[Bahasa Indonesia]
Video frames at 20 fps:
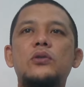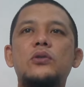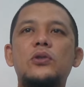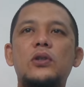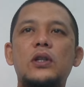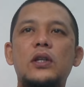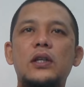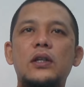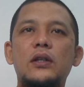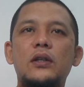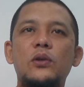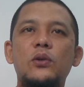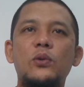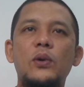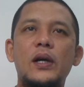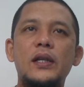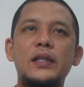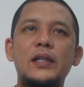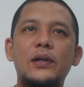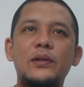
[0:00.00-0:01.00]
Sorry,
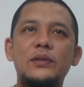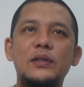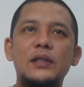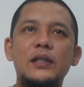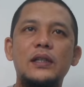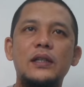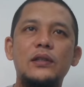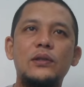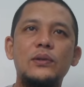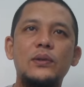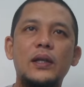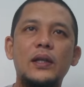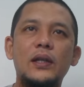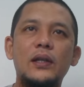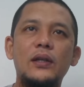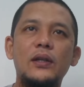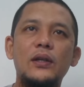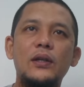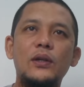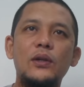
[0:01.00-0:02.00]
duanya nggak usah dihitungin.
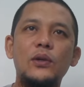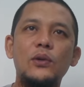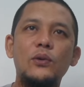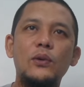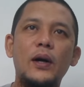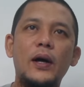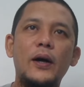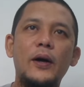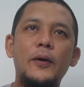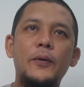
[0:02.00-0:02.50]
Dua.